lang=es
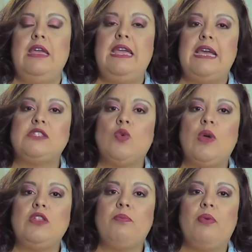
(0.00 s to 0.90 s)
Y es
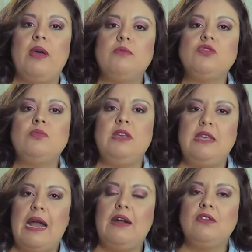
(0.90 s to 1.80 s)
cuando podemos
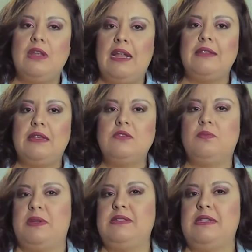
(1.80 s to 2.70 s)
humillarnos delante de
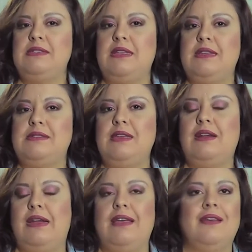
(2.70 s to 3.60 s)
su presencia y
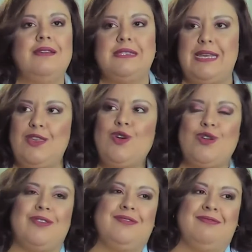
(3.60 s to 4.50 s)
decirle,
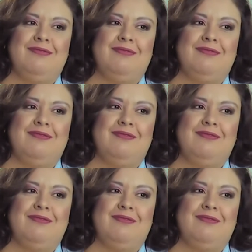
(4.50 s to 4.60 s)
Señor,